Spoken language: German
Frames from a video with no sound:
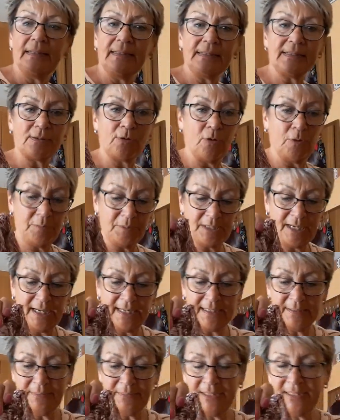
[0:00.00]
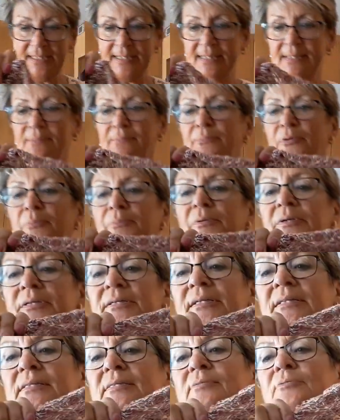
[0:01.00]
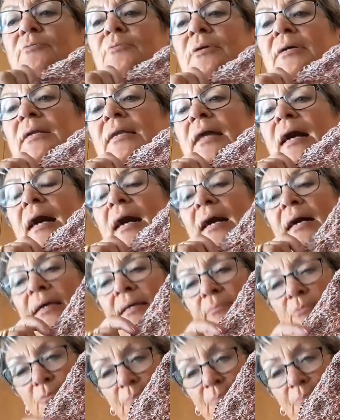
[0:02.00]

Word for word: Es kommt halt mit diesem Bobbel nicht so klar im